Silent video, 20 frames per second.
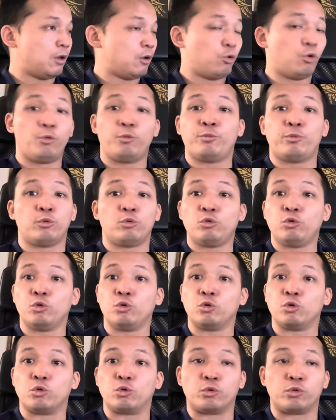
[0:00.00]
ou,
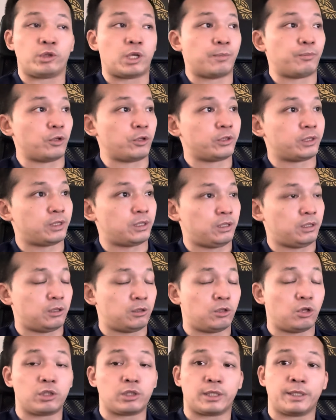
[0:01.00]
ou n'importe qui
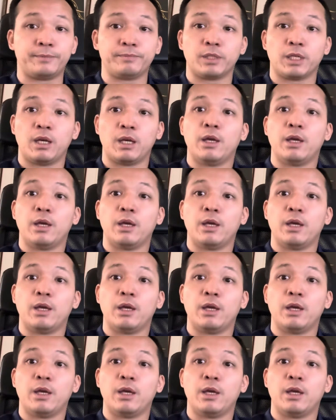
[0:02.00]
d'autre. Hein.